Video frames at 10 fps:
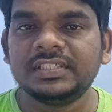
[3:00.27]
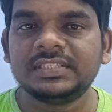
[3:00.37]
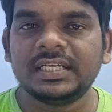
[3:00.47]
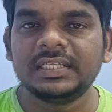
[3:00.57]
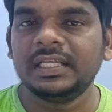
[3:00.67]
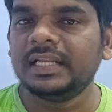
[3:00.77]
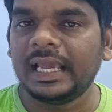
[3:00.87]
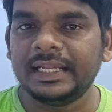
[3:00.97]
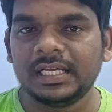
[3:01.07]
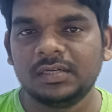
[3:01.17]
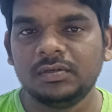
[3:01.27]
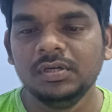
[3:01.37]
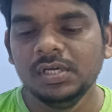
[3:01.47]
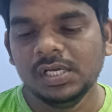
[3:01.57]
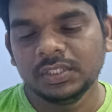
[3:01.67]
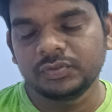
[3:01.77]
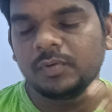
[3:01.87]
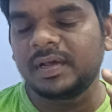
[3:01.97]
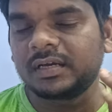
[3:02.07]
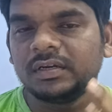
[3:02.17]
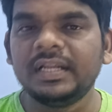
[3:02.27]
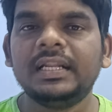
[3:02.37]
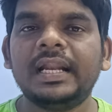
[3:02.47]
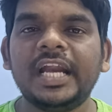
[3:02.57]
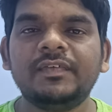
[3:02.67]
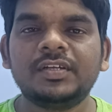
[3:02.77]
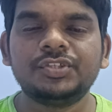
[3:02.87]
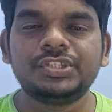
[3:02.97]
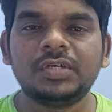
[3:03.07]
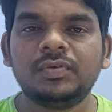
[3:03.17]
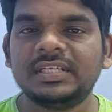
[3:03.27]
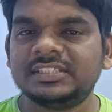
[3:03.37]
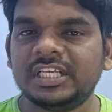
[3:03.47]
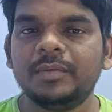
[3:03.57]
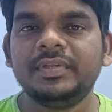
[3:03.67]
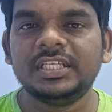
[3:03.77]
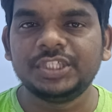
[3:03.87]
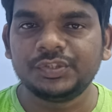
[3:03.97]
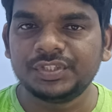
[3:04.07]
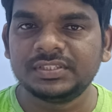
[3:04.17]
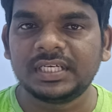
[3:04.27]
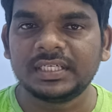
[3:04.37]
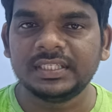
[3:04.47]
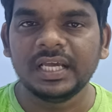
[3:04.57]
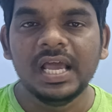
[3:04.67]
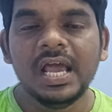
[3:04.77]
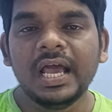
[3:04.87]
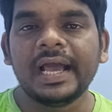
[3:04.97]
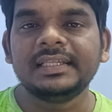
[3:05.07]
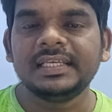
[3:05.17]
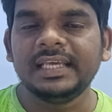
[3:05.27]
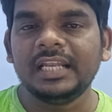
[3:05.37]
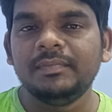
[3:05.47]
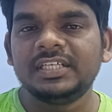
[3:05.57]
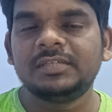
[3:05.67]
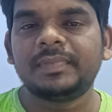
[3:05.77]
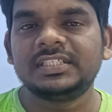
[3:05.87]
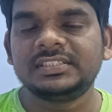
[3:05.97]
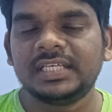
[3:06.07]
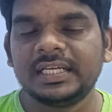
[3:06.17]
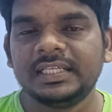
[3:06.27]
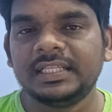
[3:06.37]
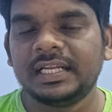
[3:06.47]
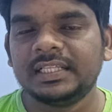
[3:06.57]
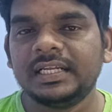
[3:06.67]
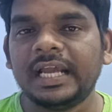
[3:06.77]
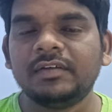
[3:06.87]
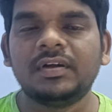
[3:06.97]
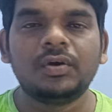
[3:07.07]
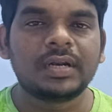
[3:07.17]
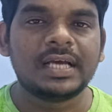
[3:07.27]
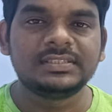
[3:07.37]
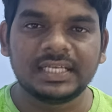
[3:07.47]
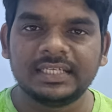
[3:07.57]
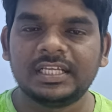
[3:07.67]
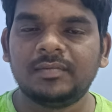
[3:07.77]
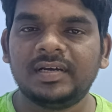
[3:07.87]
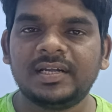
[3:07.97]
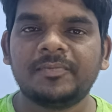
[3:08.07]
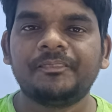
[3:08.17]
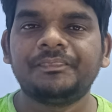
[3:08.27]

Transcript: ఓటింగ్ జరిగింది నయనికకు సో మనకు నిన్న నైట్ వరకు చూసినా కూడా సేమ్ ఇదే సిచ్యువేషన్ జరిగింది అయితే ఈ ఎలిమినేషన్ ప్రాసెస్ జరిగింది అనేది నైట్ వన్ ఓ క్లాక్ జరిగింది అనమాట